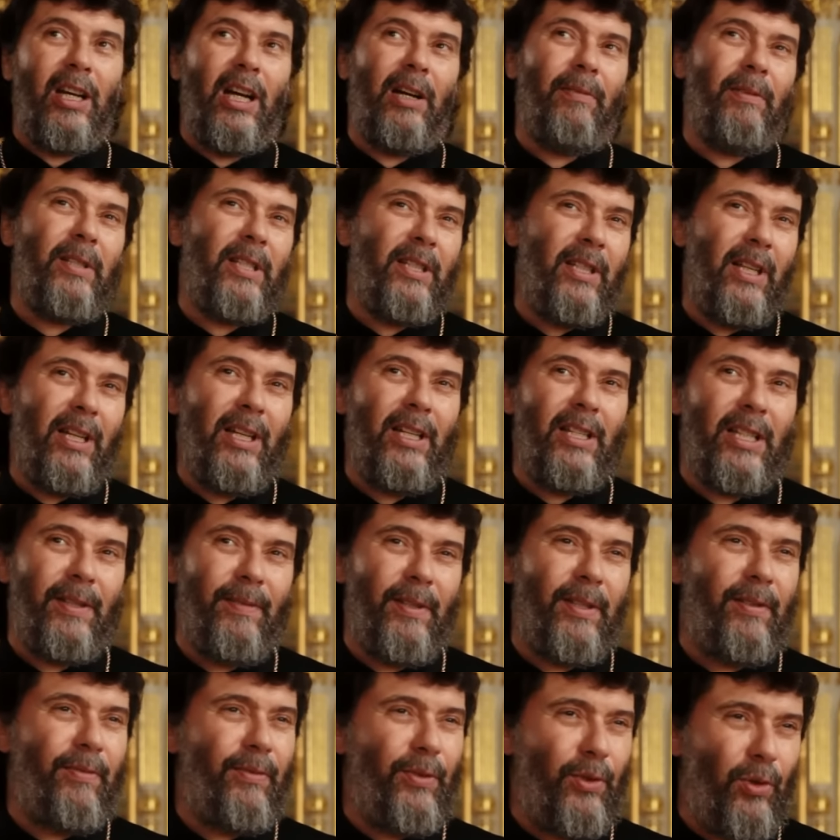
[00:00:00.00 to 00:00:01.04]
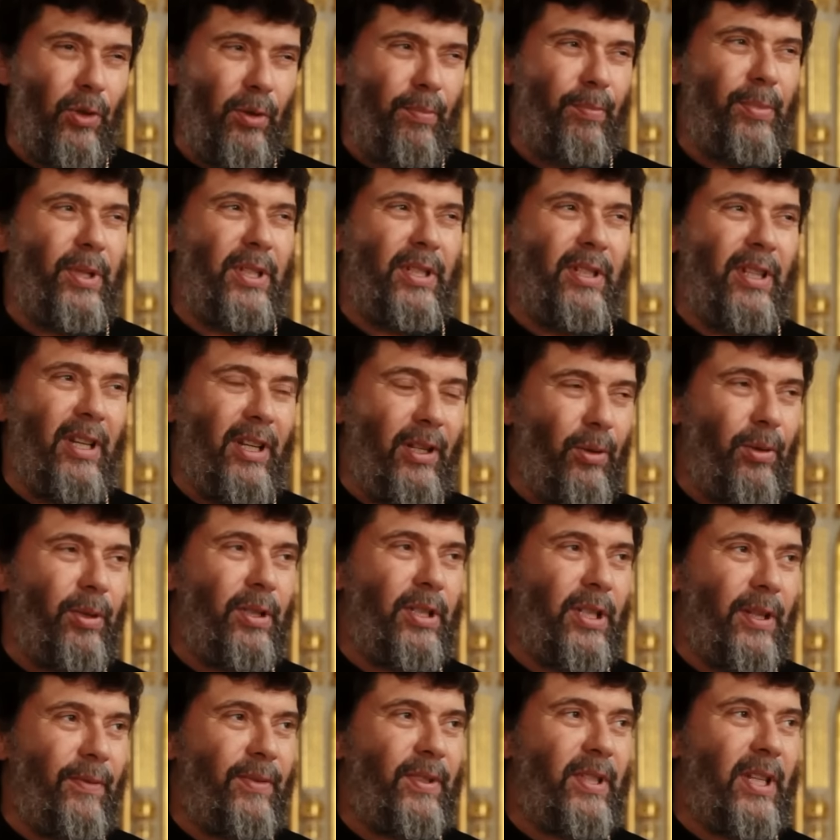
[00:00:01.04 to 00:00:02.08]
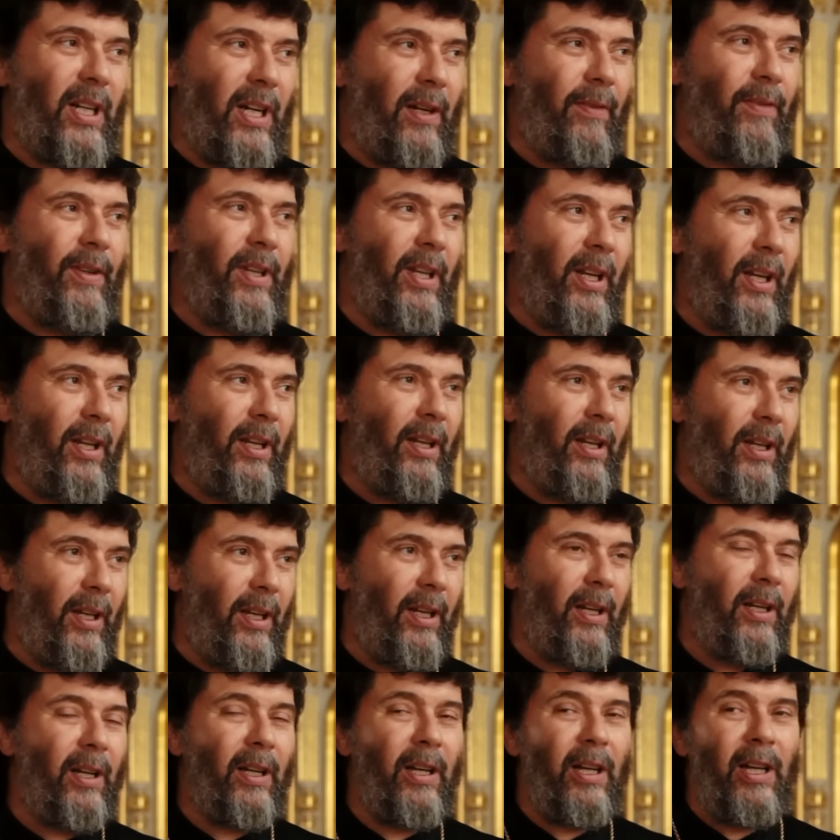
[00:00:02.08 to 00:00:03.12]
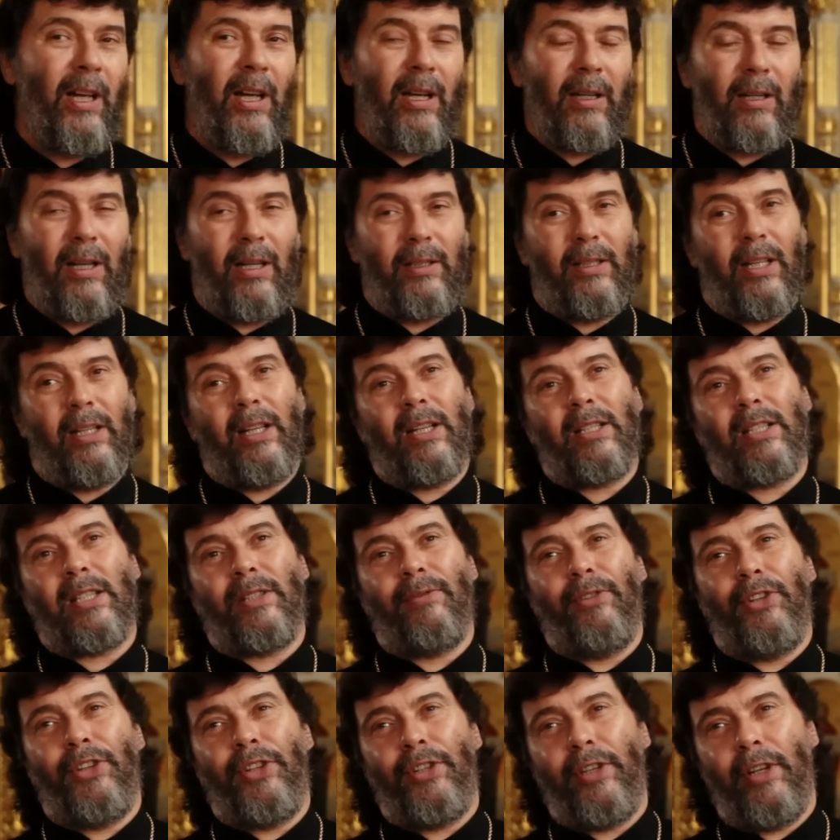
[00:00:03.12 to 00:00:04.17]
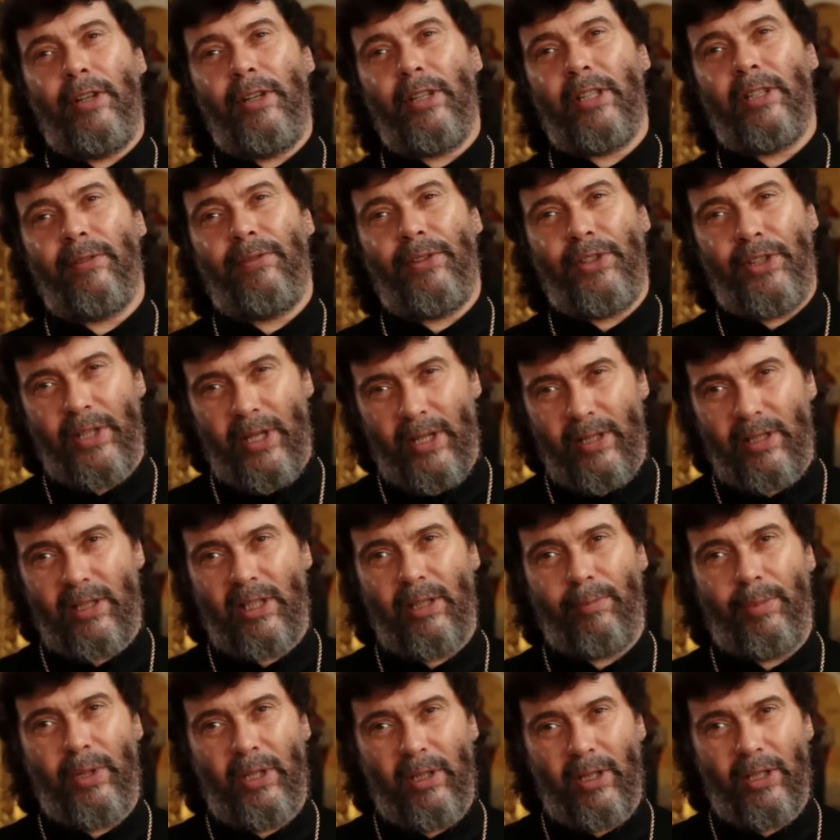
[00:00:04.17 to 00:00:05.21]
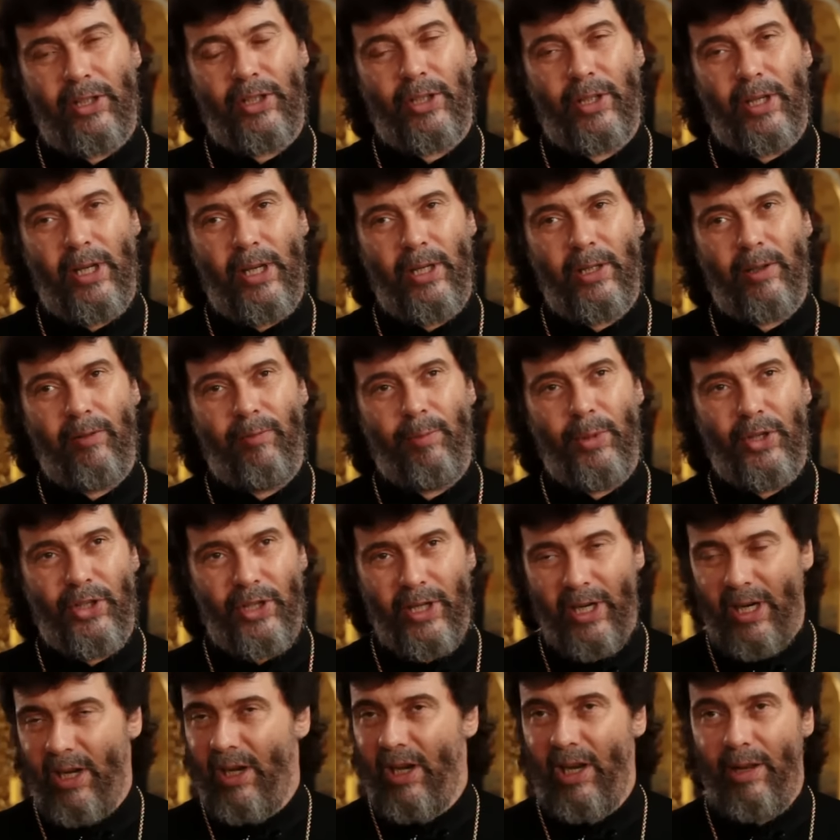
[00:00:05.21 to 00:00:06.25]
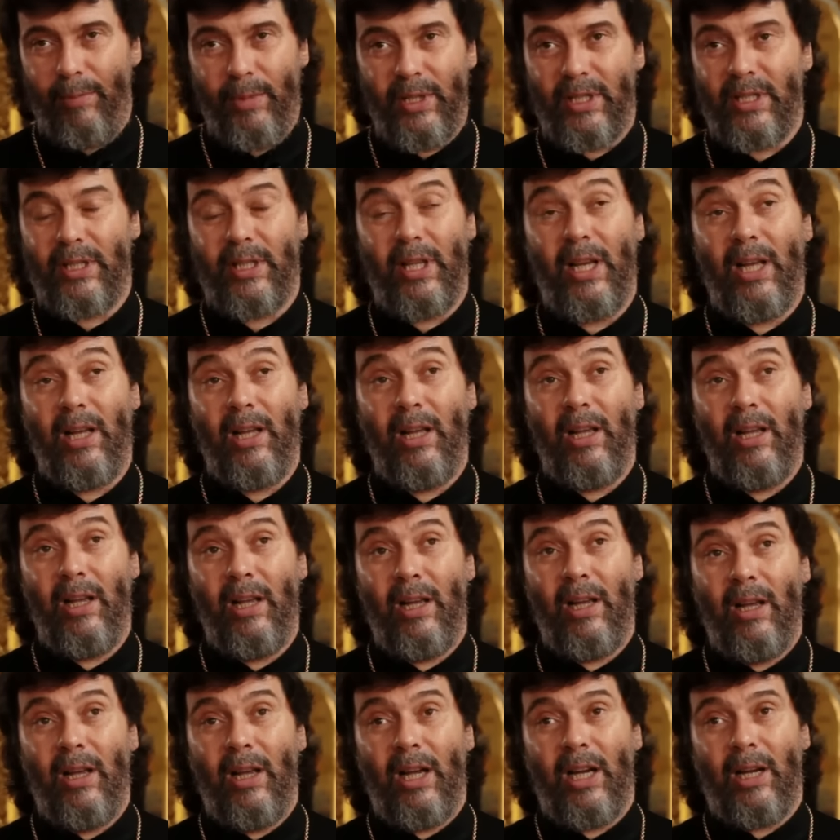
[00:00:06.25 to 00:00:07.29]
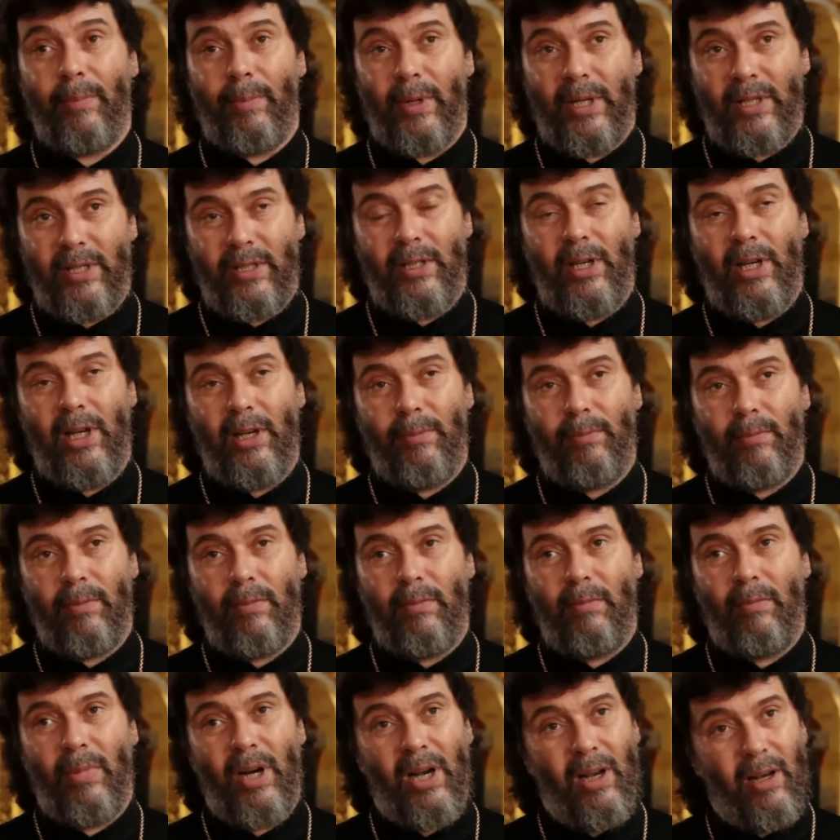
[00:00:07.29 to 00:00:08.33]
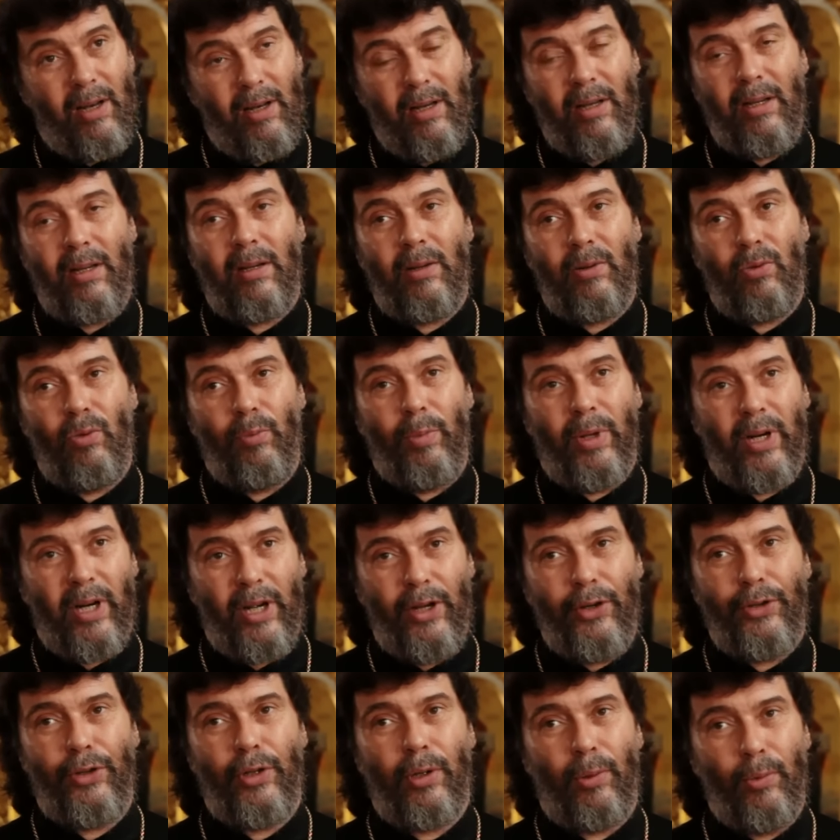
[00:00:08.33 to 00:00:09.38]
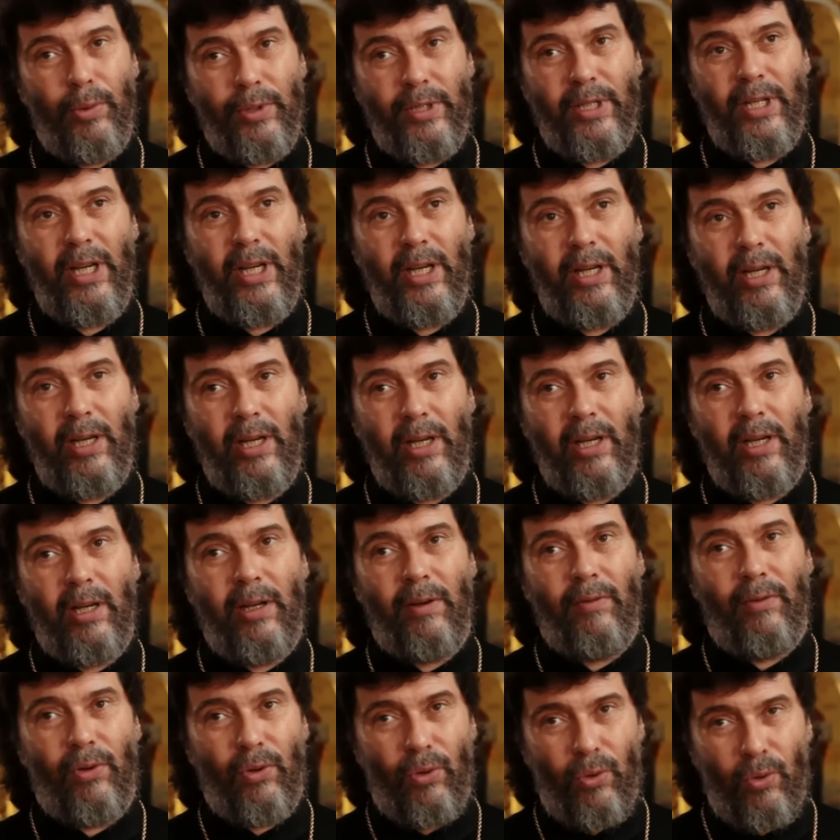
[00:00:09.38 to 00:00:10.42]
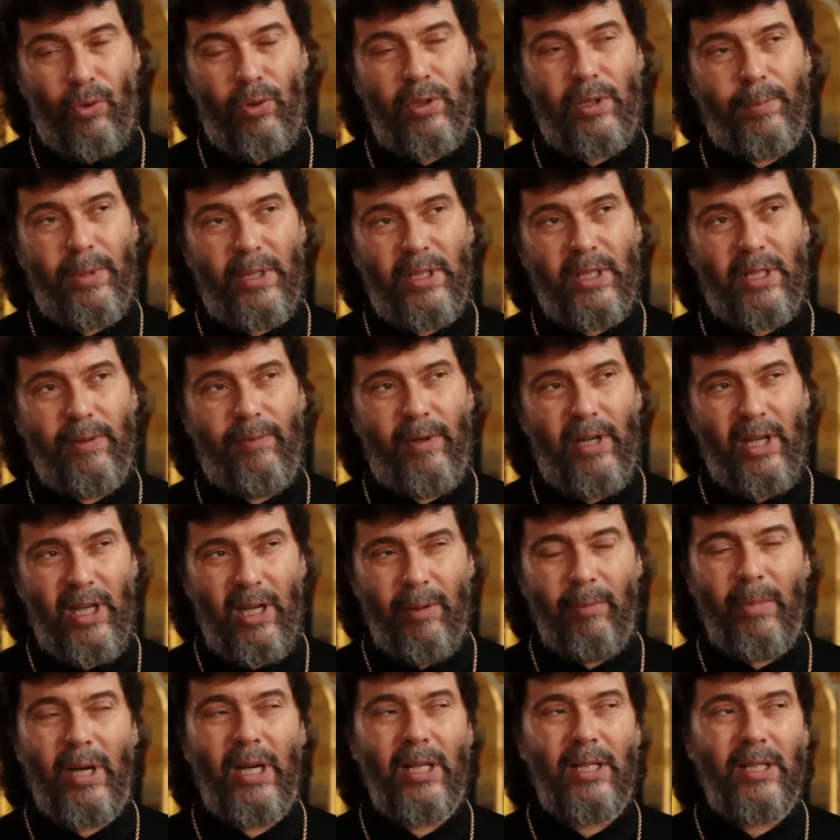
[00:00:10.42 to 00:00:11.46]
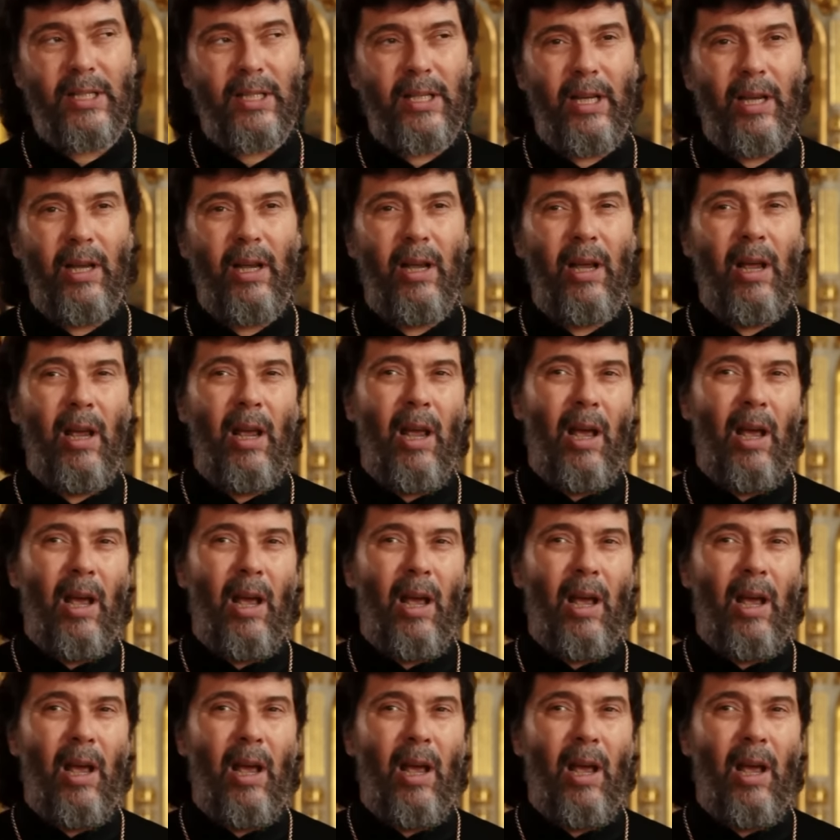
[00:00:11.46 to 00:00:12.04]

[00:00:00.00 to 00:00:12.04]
А вы знаете, ведь все познается в сравнении, когда нас, священников, часто приглашают в печальные места, к постелям больных, умирающих людей, в хосписы, в реанимации.